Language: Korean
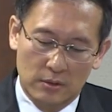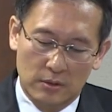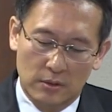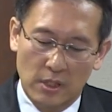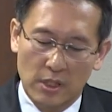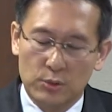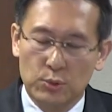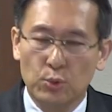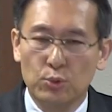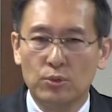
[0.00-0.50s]

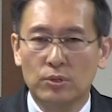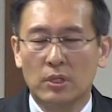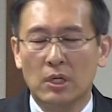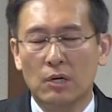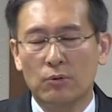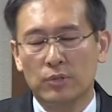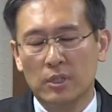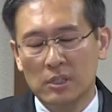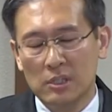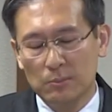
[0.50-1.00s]
내 소유
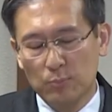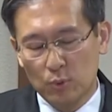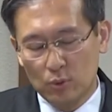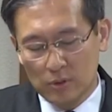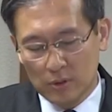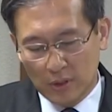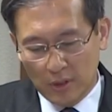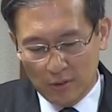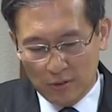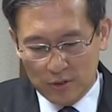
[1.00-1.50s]
가운데
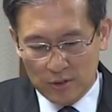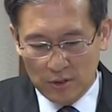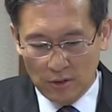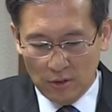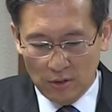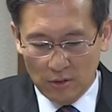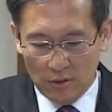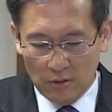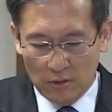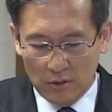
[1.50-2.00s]
일부를
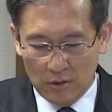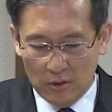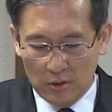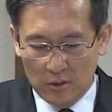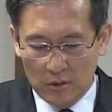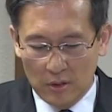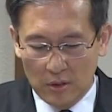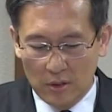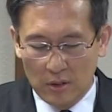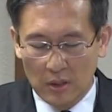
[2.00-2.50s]
떼어서
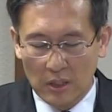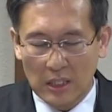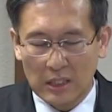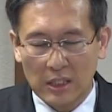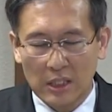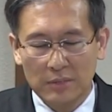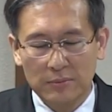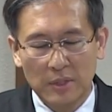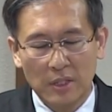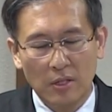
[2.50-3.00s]

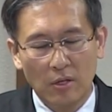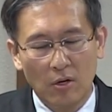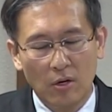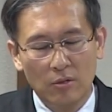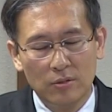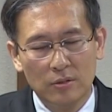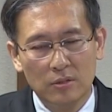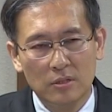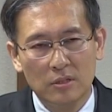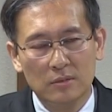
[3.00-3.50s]
하나님께
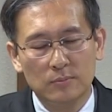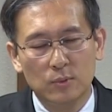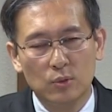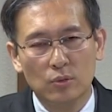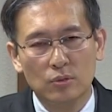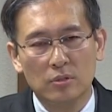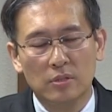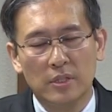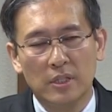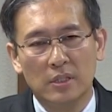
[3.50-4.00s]

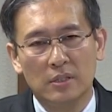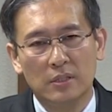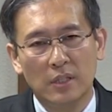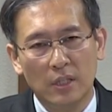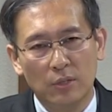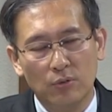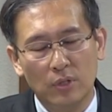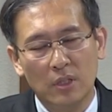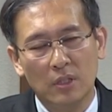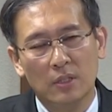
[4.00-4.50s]
헌금으로 드리는
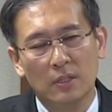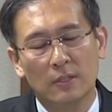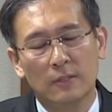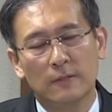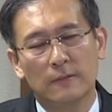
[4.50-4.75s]
행위.